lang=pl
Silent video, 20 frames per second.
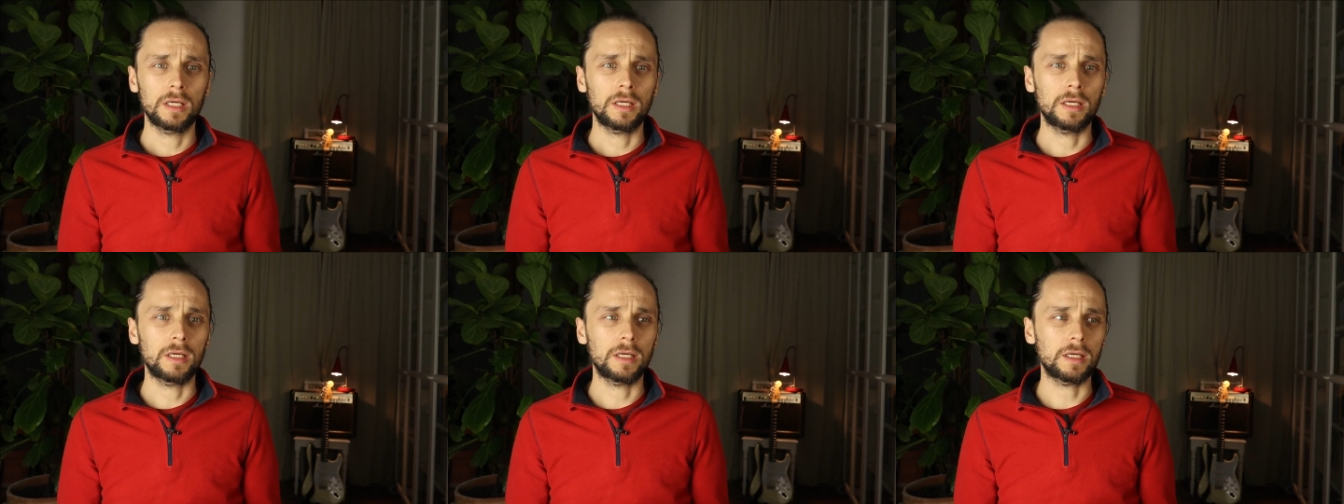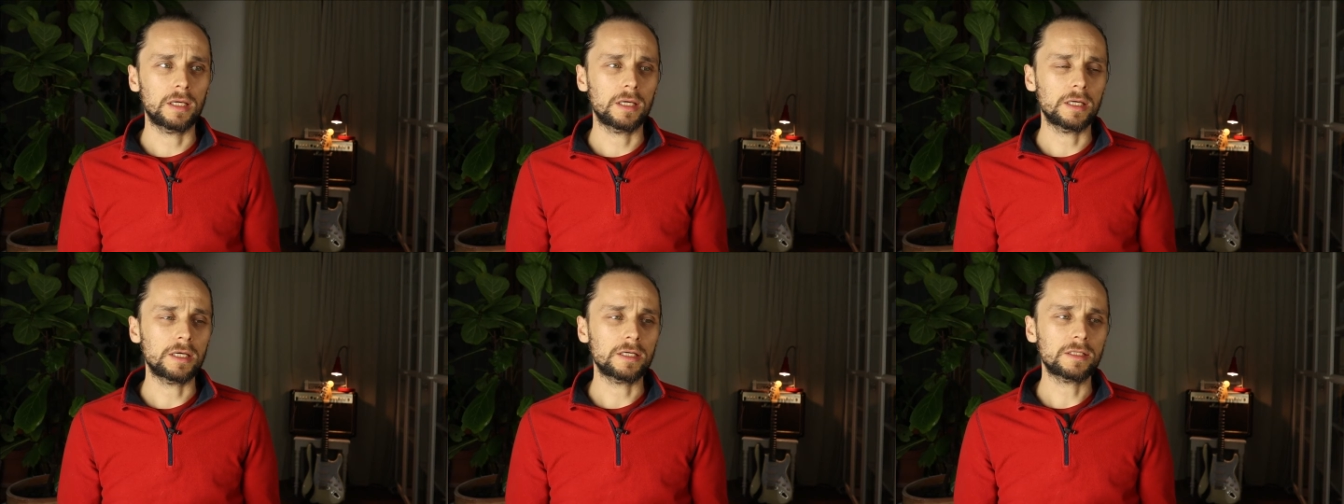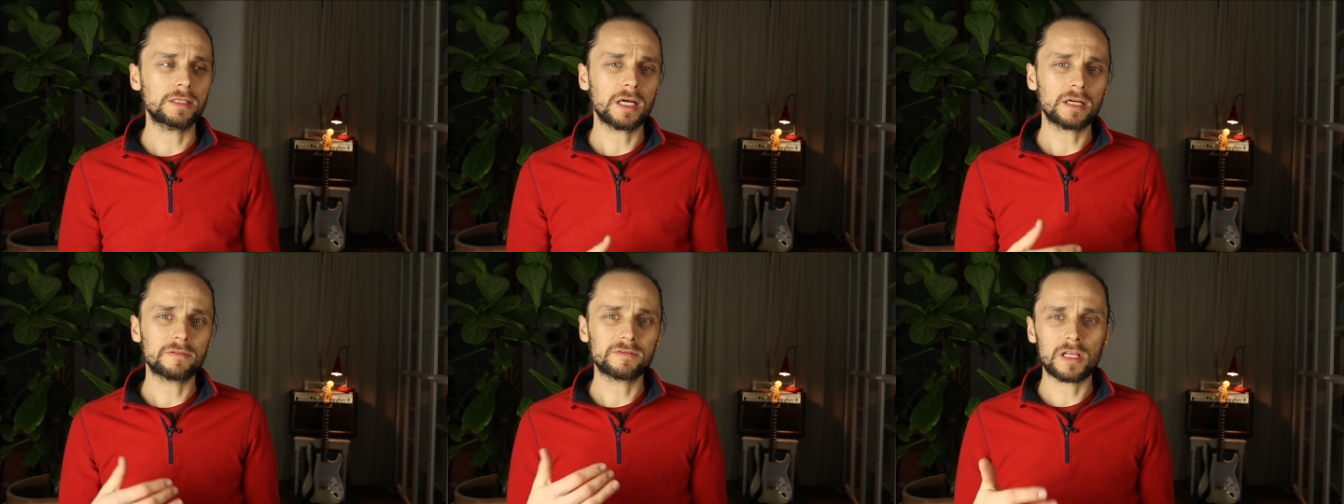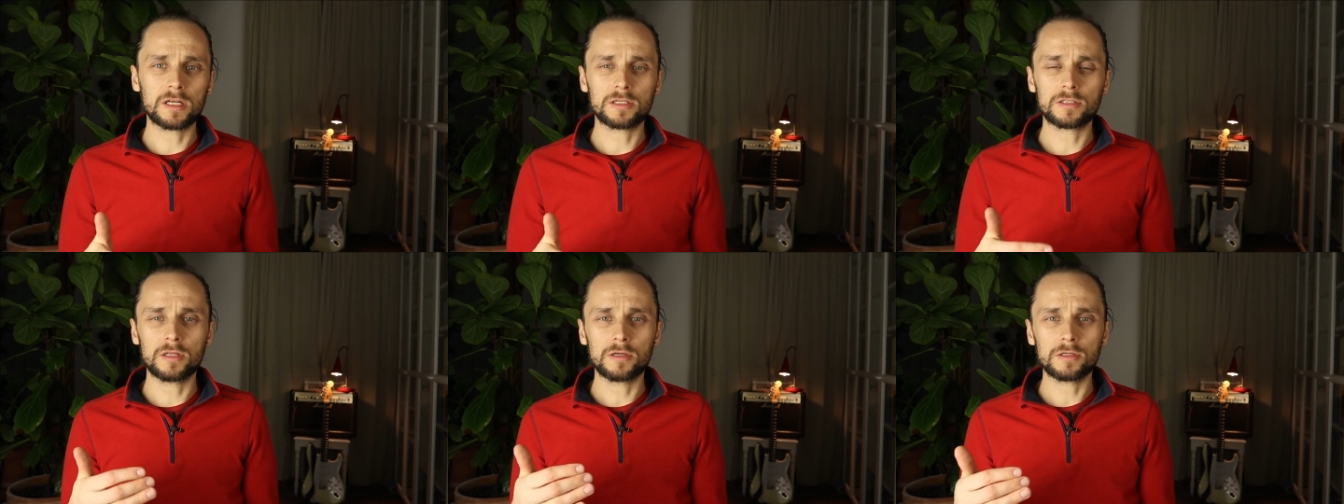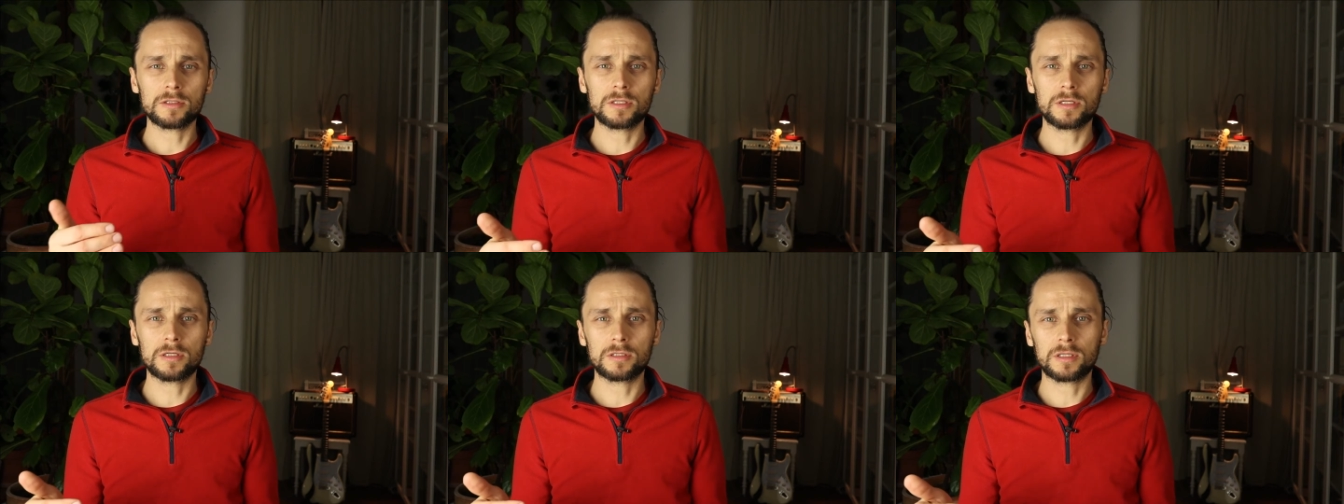E, I tak w
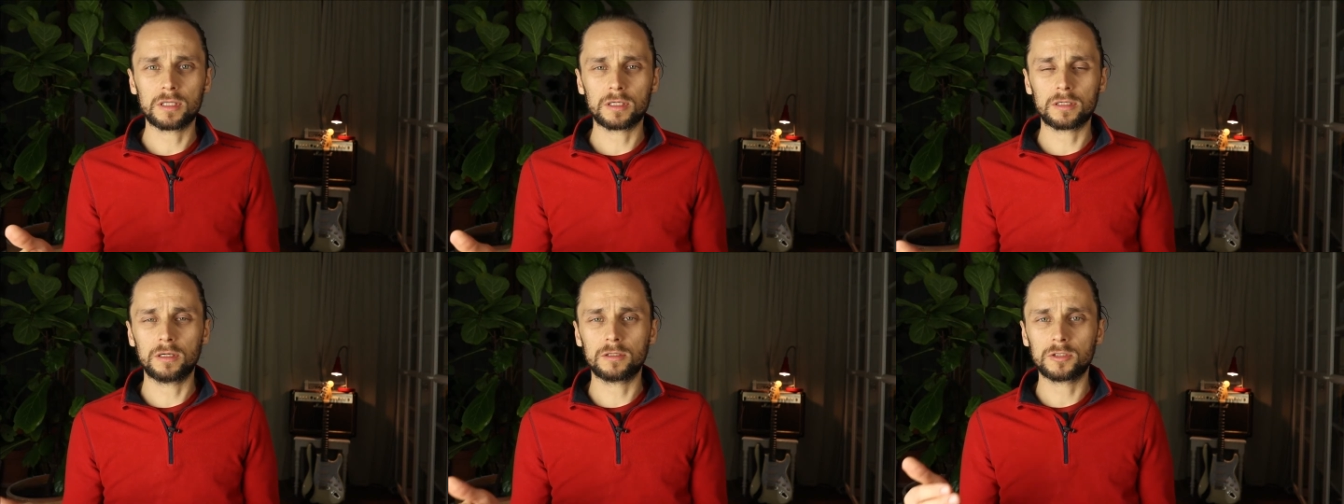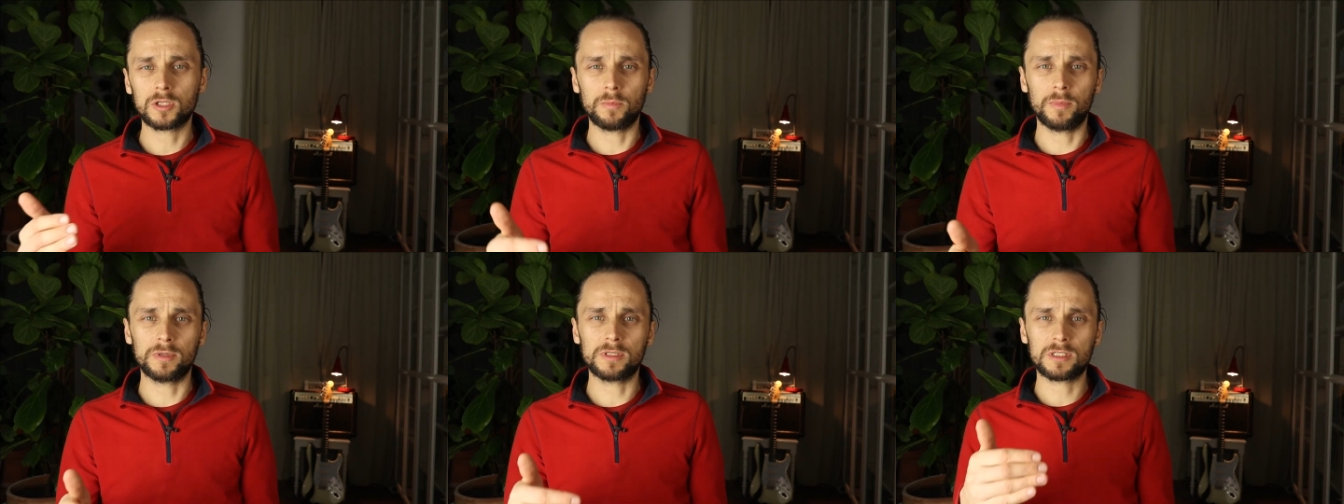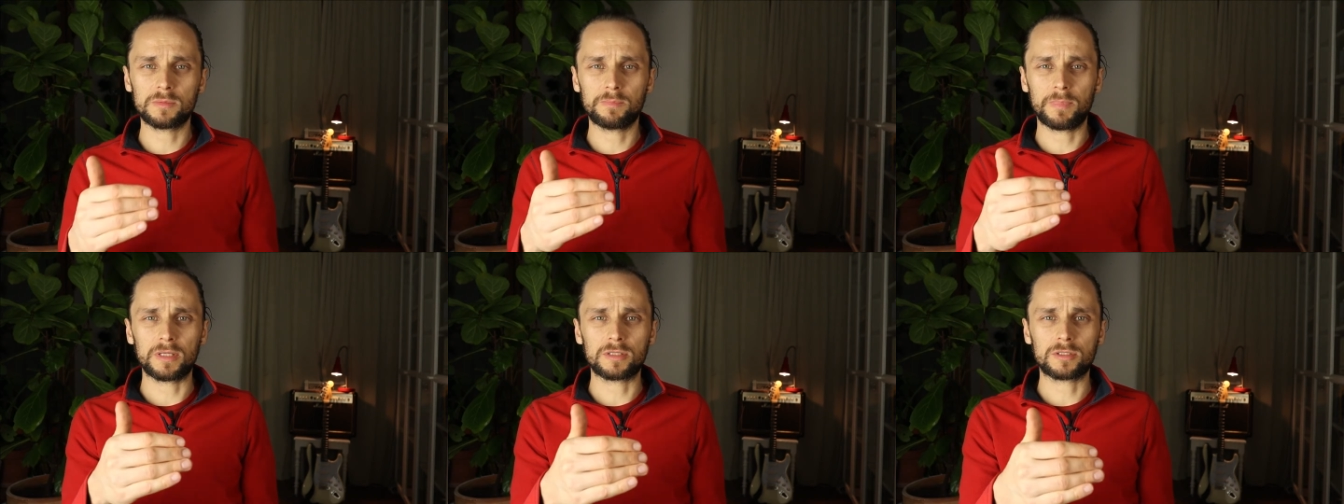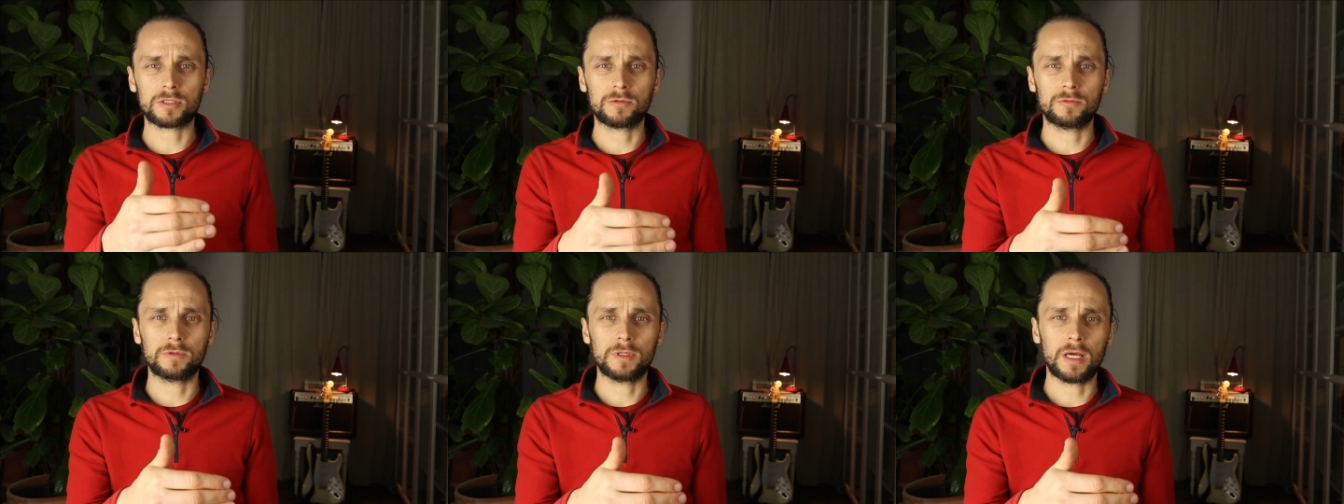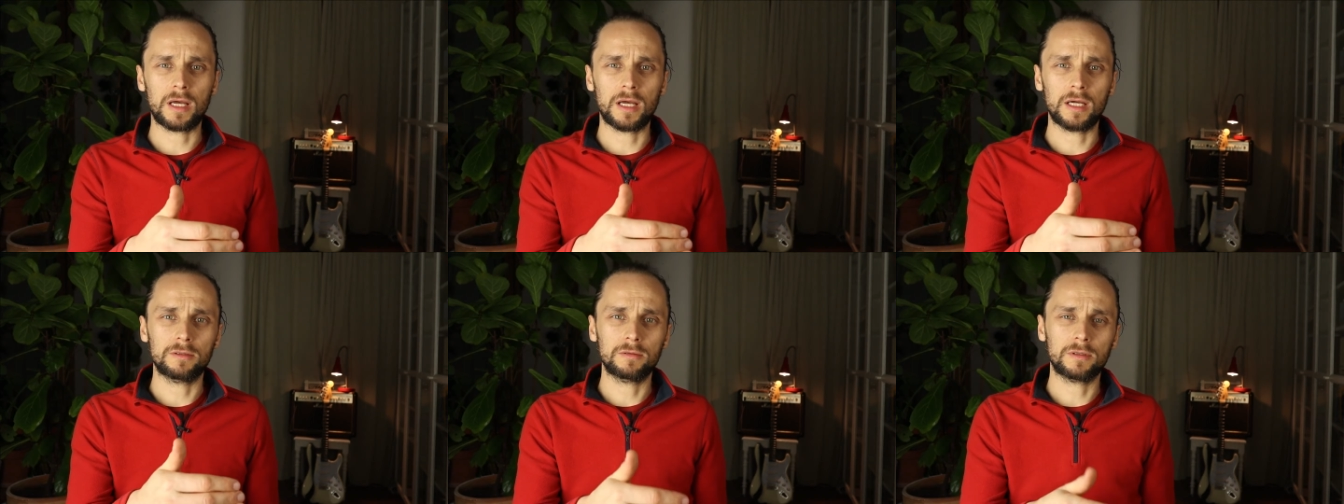zależności od tego, kto będzie patrzył
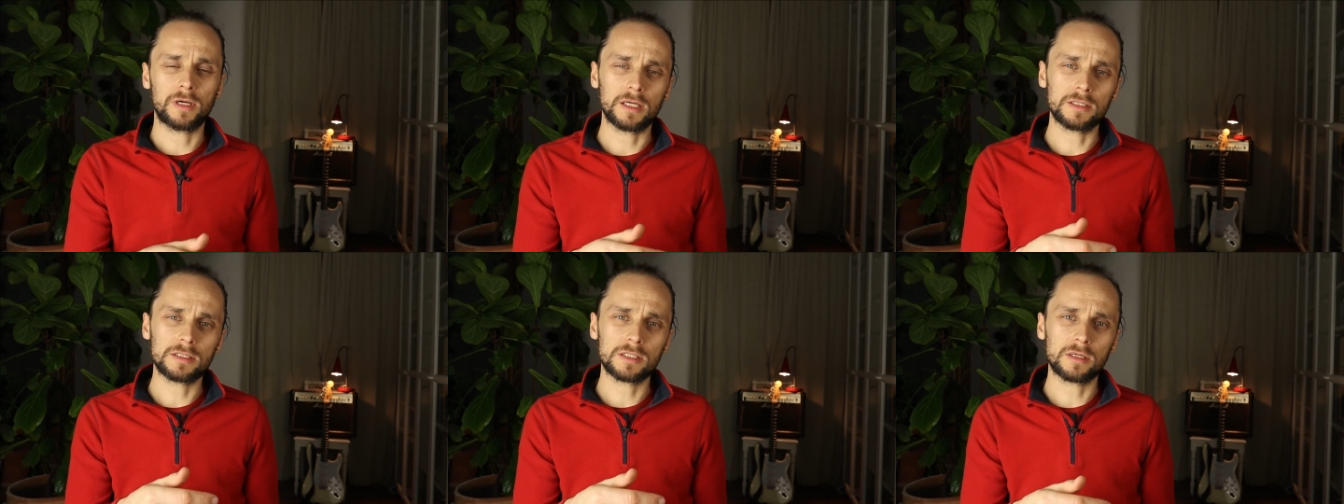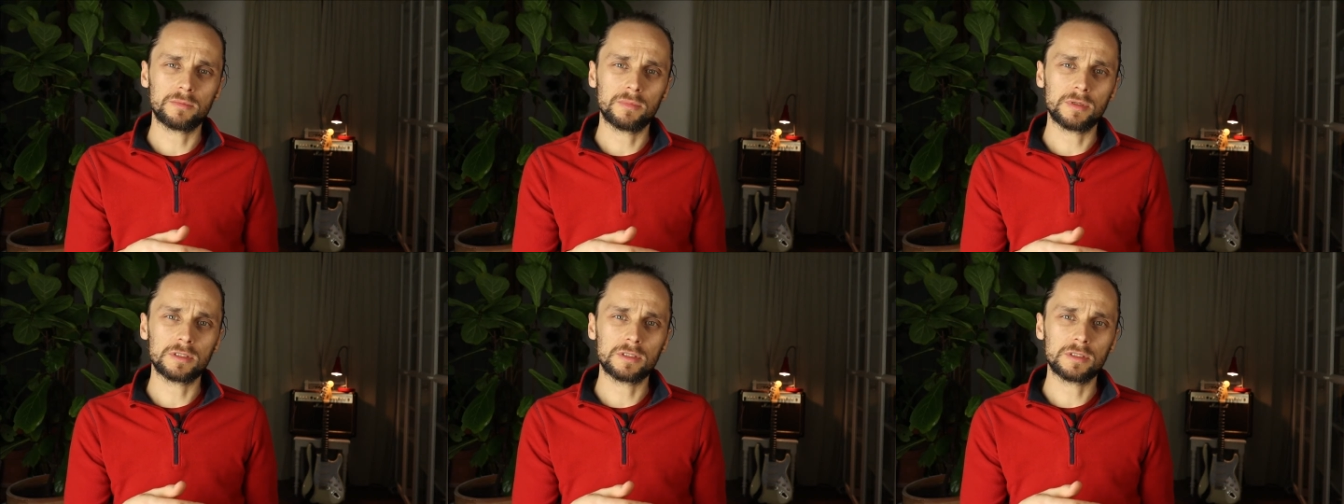na edukację,